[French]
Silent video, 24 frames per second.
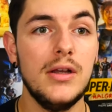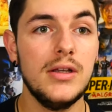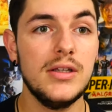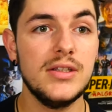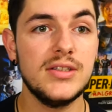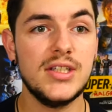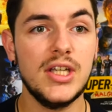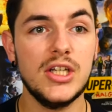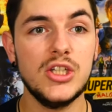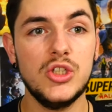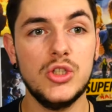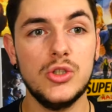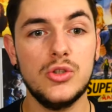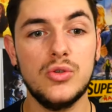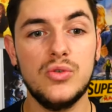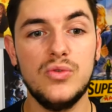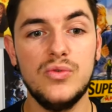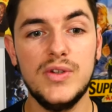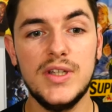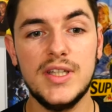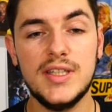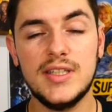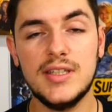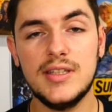ça j'ai
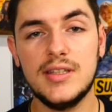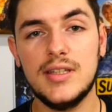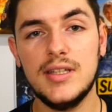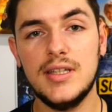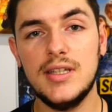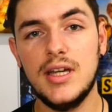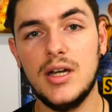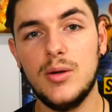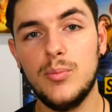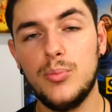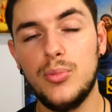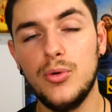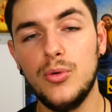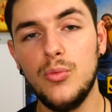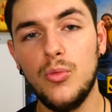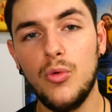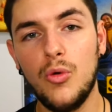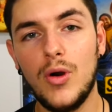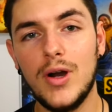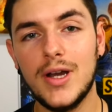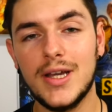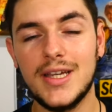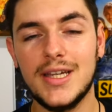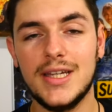trouvé que c'était un peu
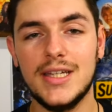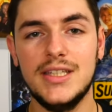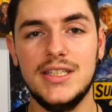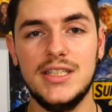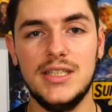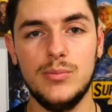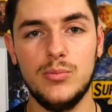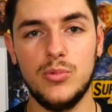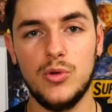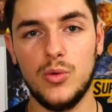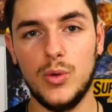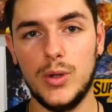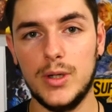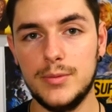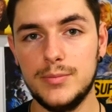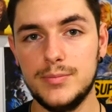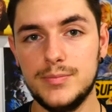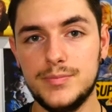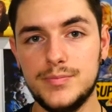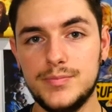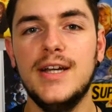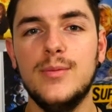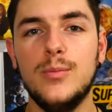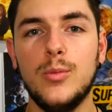moins crédible quoi.
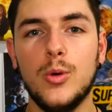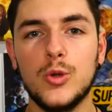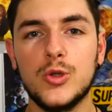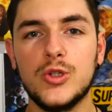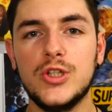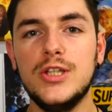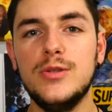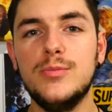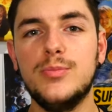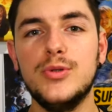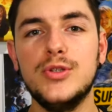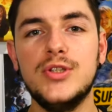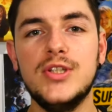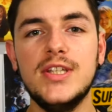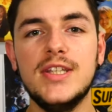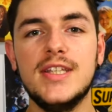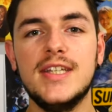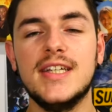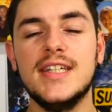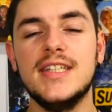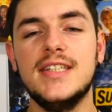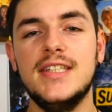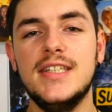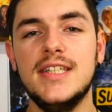Bon, j'ai une
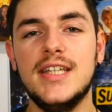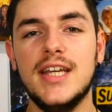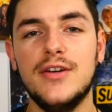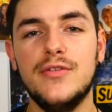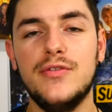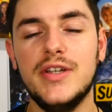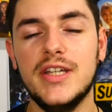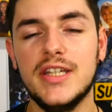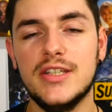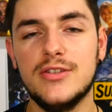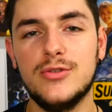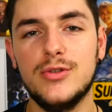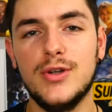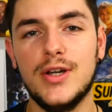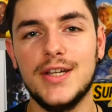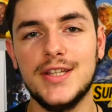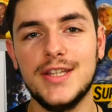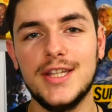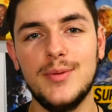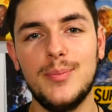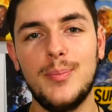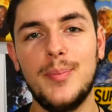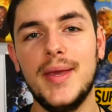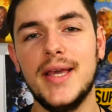petite critique à faire sur
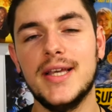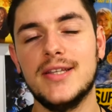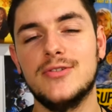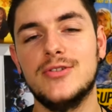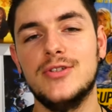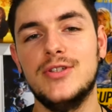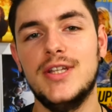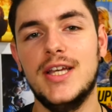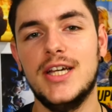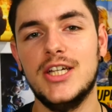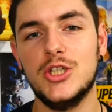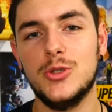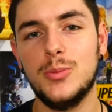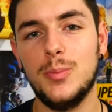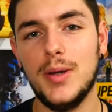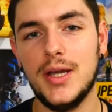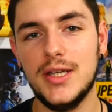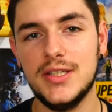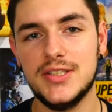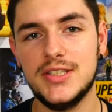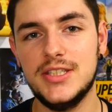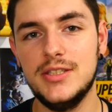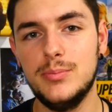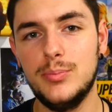un des personnages
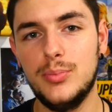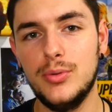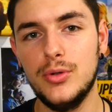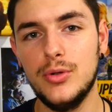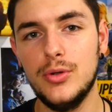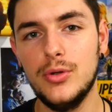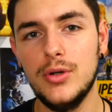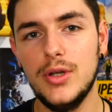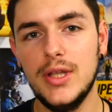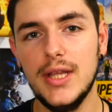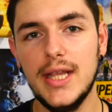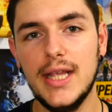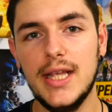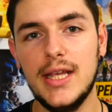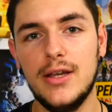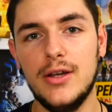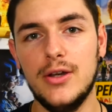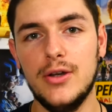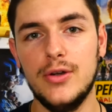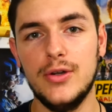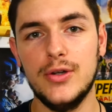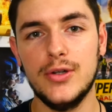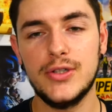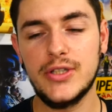principaux,
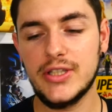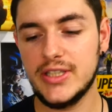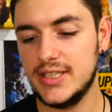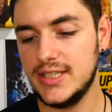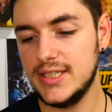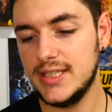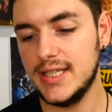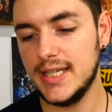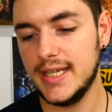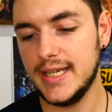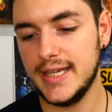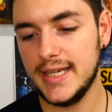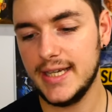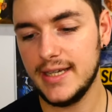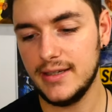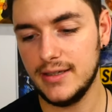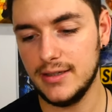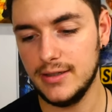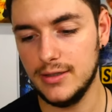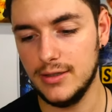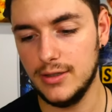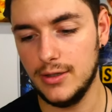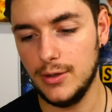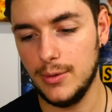euh, qui
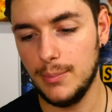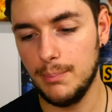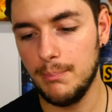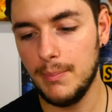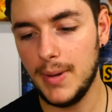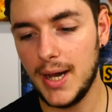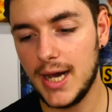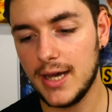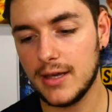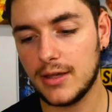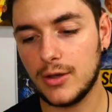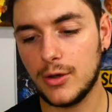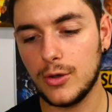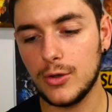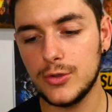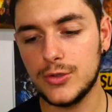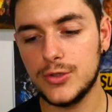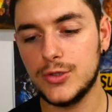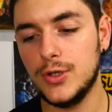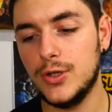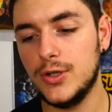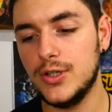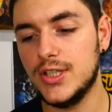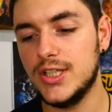est euh, Mark
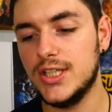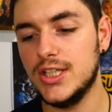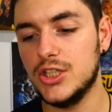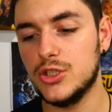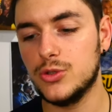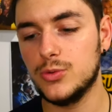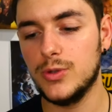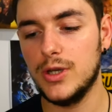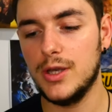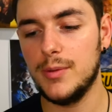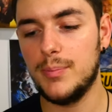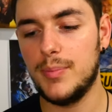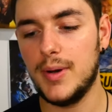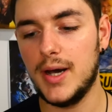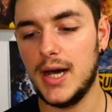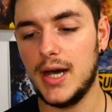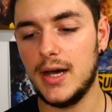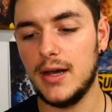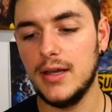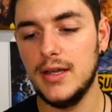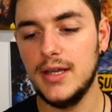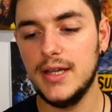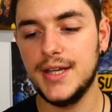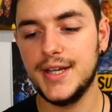Russell, qui est joué
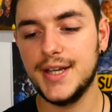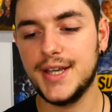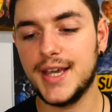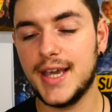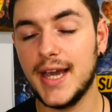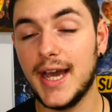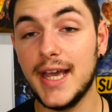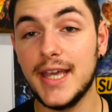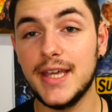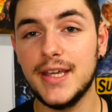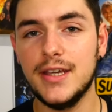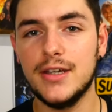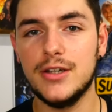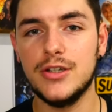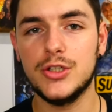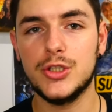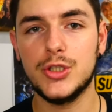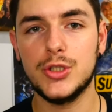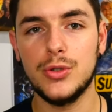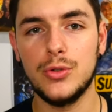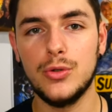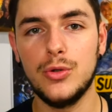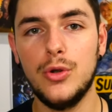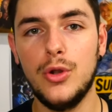par Kai
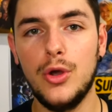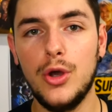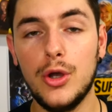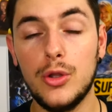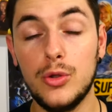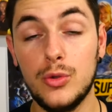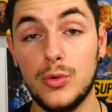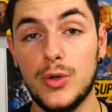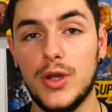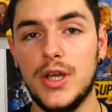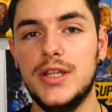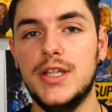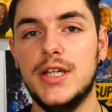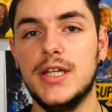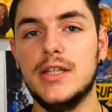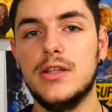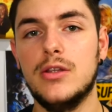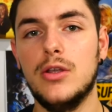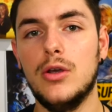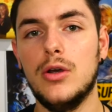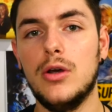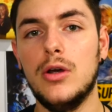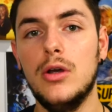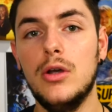Chandler, donc un
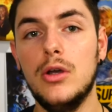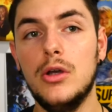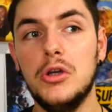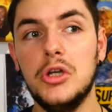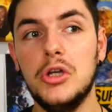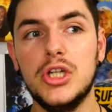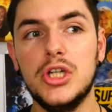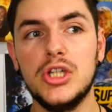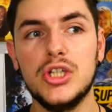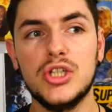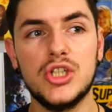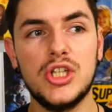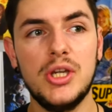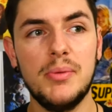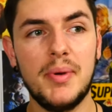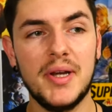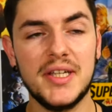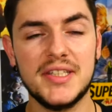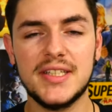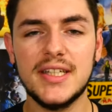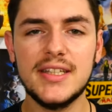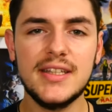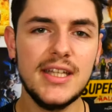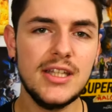acteur je sais
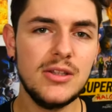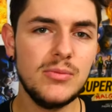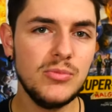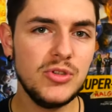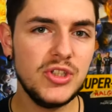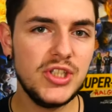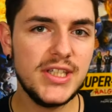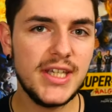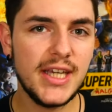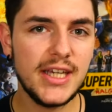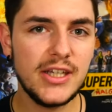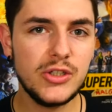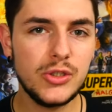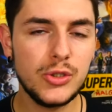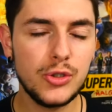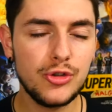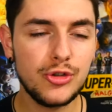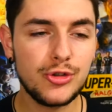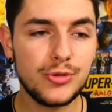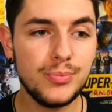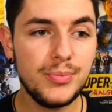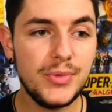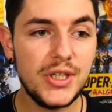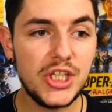pas, sa tête me dit quelque
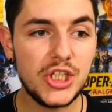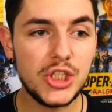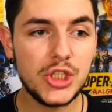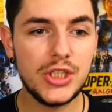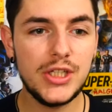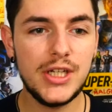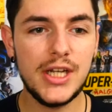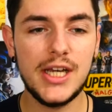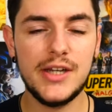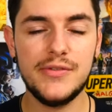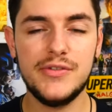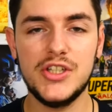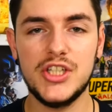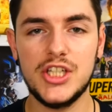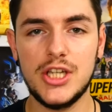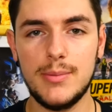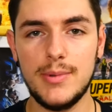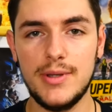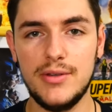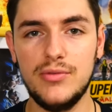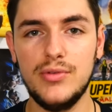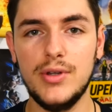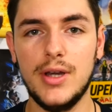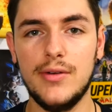chose, mais je ne l'avais
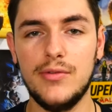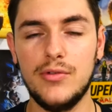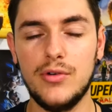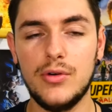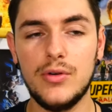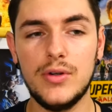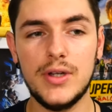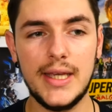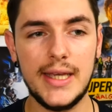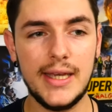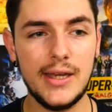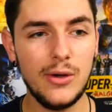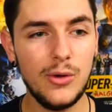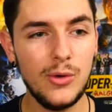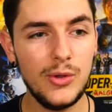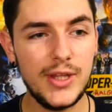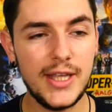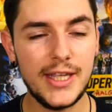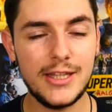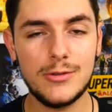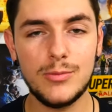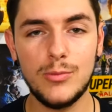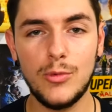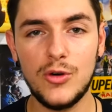jamais vu avant et
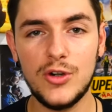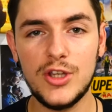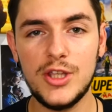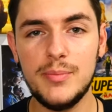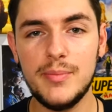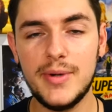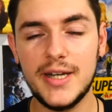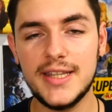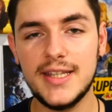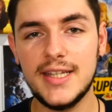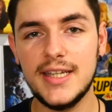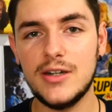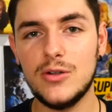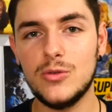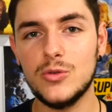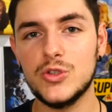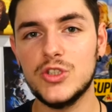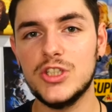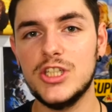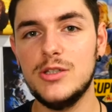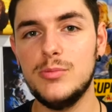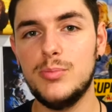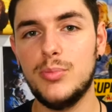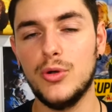honnêtement, il m'a
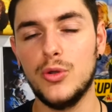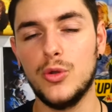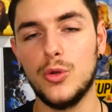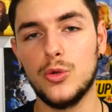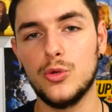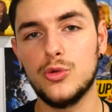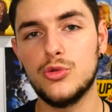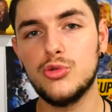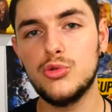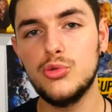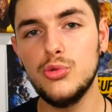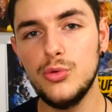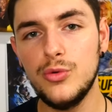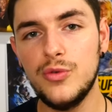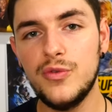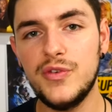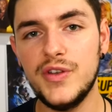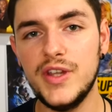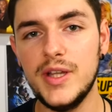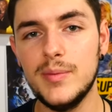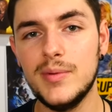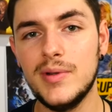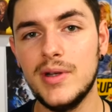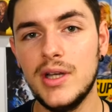dérangé pendant tout le
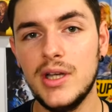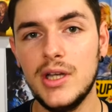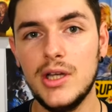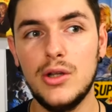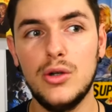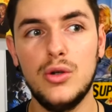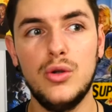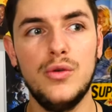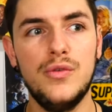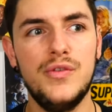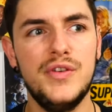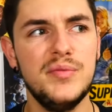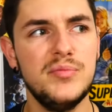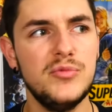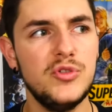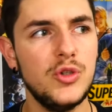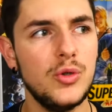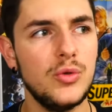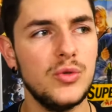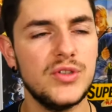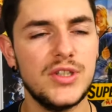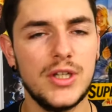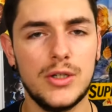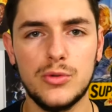film. Le film
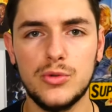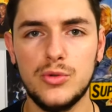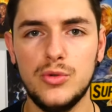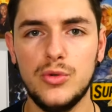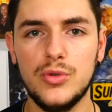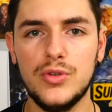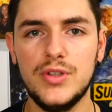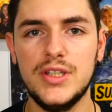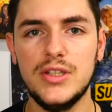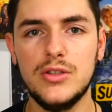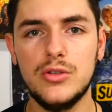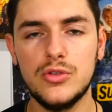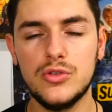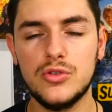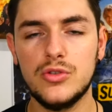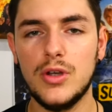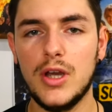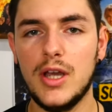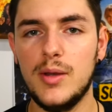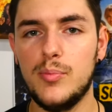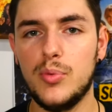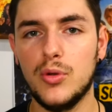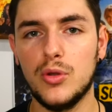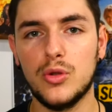dure aux alentours des deux
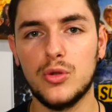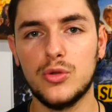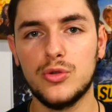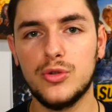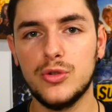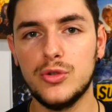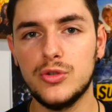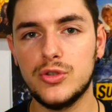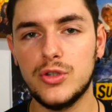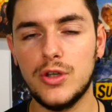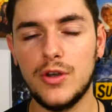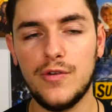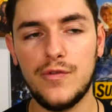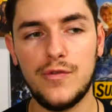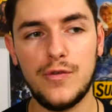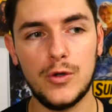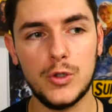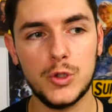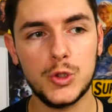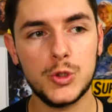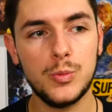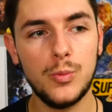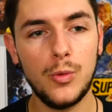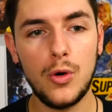heures et pendant deux heures,
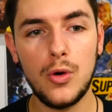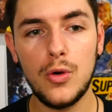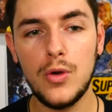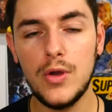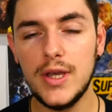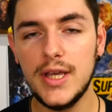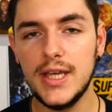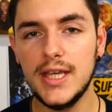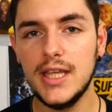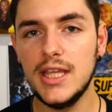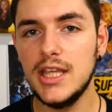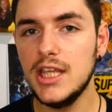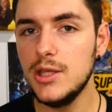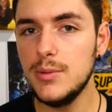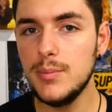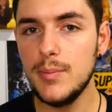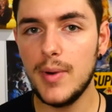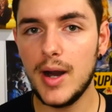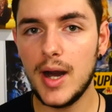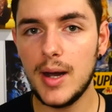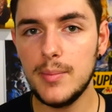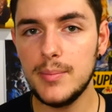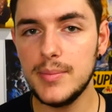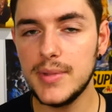franchement, il
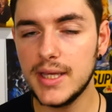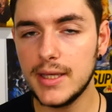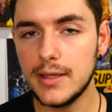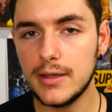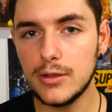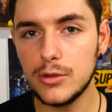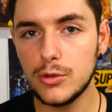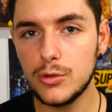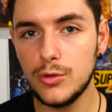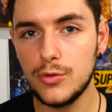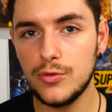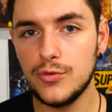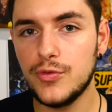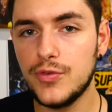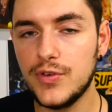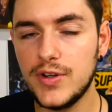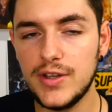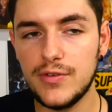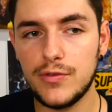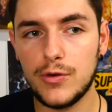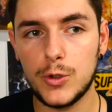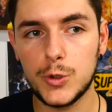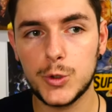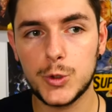m'a mais
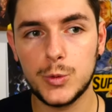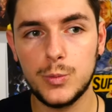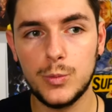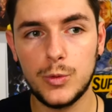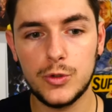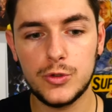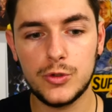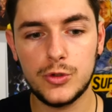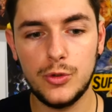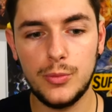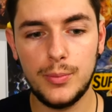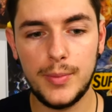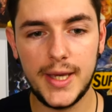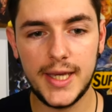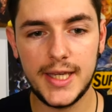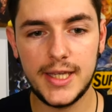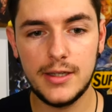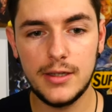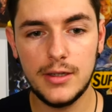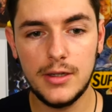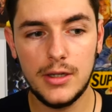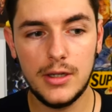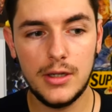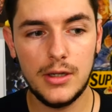gonflé. Franchement, ce
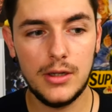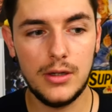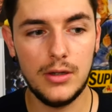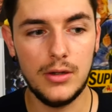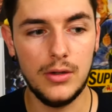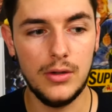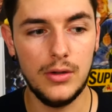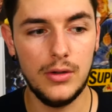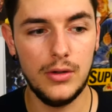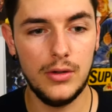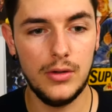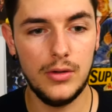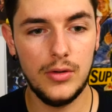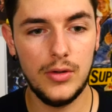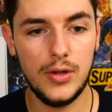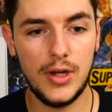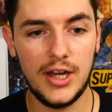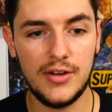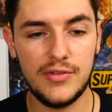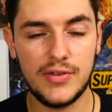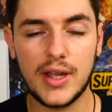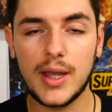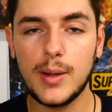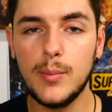mec euh,
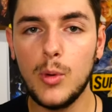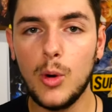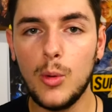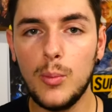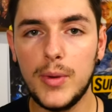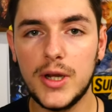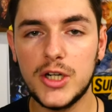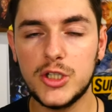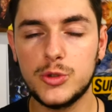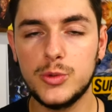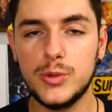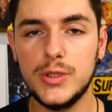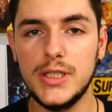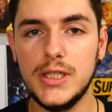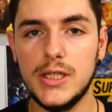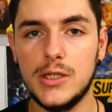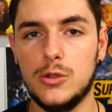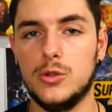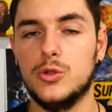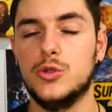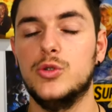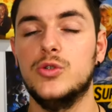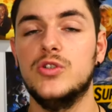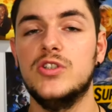a vraiment m'a joué.
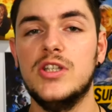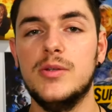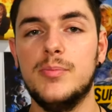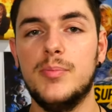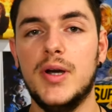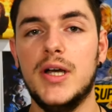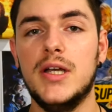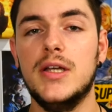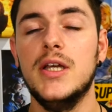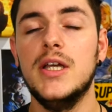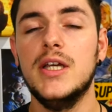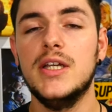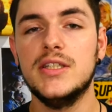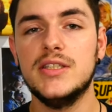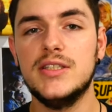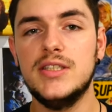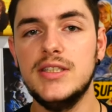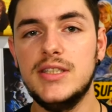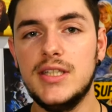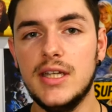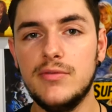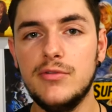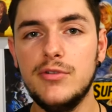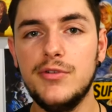Alors je sais pas,
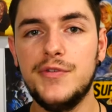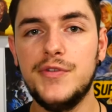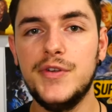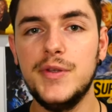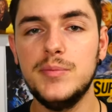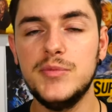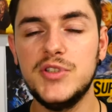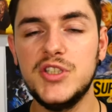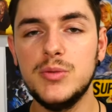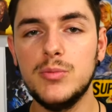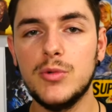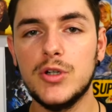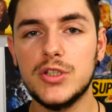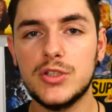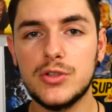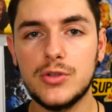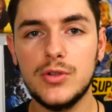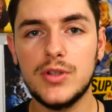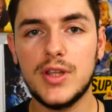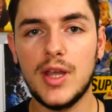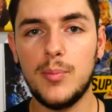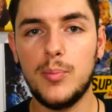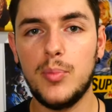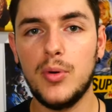si t'as vu le film, dis-moi ce
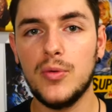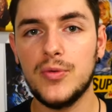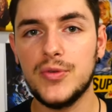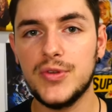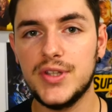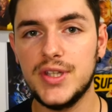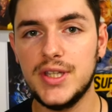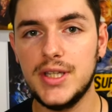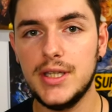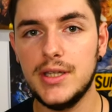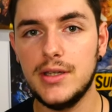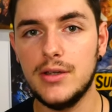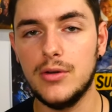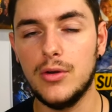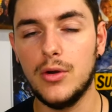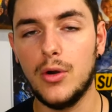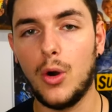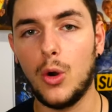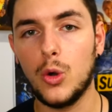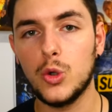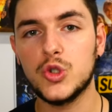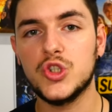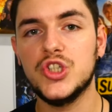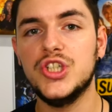que t'as pensé
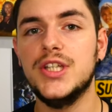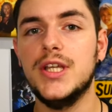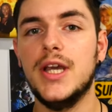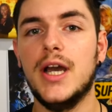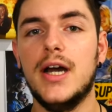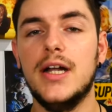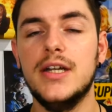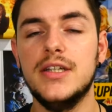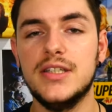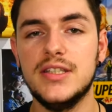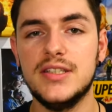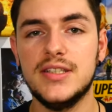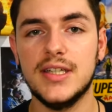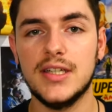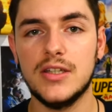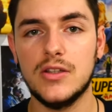euh, en général des